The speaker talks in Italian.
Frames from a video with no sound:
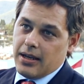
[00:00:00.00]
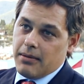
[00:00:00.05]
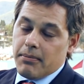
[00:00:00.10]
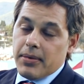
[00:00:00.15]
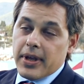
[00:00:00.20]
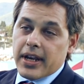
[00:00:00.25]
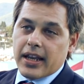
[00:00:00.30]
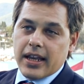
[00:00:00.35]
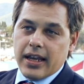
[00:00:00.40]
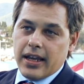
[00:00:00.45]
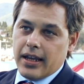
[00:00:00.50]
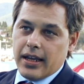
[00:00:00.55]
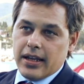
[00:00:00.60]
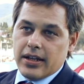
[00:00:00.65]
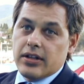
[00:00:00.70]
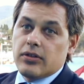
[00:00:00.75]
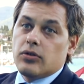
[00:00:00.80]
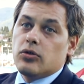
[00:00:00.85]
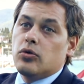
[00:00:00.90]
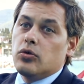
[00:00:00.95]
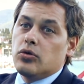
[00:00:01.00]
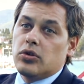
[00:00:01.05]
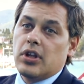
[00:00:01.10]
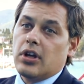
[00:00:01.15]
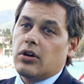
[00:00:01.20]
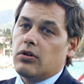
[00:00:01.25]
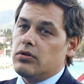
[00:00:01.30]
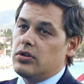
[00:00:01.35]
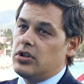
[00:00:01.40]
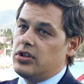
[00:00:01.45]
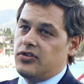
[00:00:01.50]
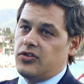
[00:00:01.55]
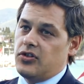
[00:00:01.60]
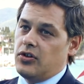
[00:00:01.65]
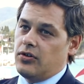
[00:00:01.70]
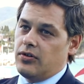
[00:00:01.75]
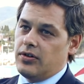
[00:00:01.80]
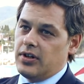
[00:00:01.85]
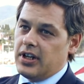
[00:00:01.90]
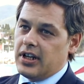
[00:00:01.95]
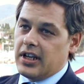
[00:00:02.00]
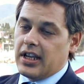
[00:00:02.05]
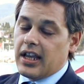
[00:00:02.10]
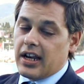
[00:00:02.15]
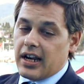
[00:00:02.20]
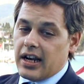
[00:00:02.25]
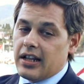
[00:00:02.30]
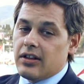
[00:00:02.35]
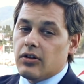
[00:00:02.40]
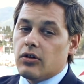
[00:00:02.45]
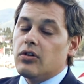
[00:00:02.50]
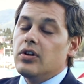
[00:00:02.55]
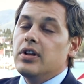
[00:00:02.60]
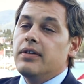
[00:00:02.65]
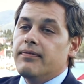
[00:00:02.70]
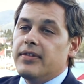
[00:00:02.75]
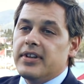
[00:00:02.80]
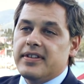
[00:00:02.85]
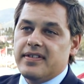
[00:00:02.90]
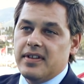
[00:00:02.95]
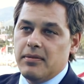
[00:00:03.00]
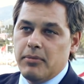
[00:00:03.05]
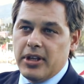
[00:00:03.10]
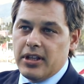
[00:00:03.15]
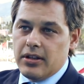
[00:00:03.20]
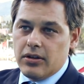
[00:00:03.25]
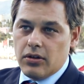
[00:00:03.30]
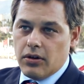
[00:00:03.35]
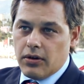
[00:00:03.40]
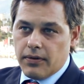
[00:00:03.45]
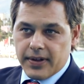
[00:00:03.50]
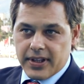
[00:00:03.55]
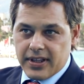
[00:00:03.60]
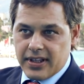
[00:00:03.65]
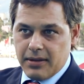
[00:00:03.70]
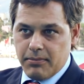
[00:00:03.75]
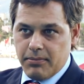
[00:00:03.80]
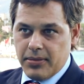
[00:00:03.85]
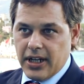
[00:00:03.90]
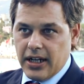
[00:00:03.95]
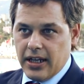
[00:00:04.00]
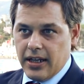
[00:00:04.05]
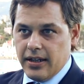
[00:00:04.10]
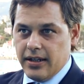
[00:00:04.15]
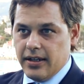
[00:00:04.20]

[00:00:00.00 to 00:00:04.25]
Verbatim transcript: perché tutte condizioni che rendono l'investimento fattibile.